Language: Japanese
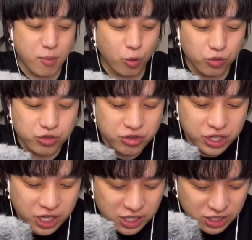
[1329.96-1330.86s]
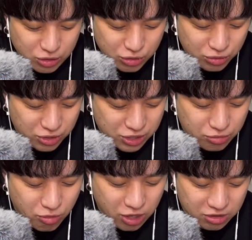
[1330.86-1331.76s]
やっぱお湯入れちゃう人
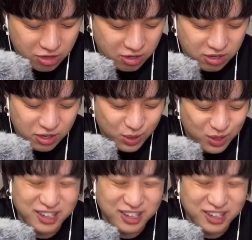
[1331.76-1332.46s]
いるのかな